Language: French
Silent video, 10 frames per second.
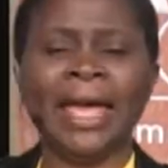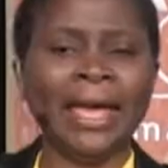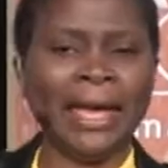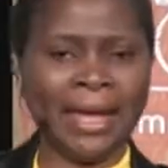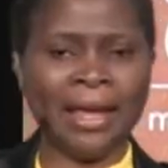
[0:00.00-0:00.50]

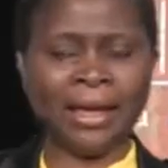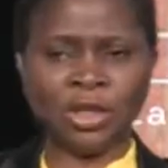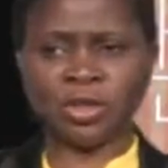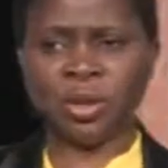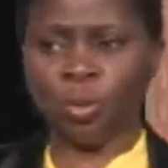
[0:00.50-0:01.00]
Et,
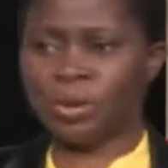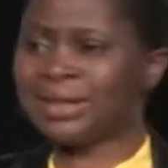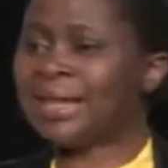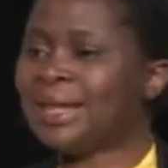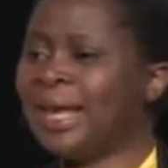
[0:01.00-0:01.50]
et, je dis,
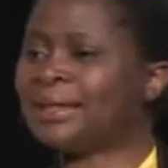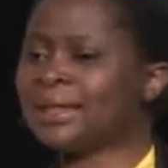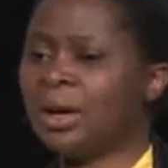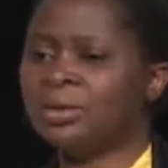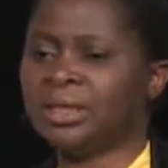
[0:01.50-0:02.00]
ça c'est
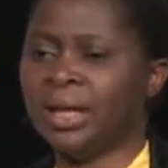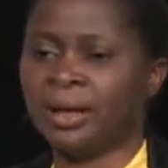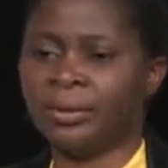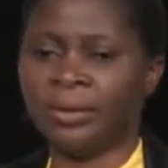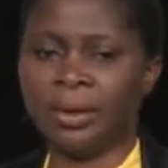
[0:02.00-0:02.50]

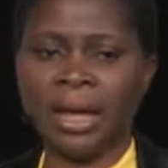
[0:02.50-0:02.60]
extraordinaire.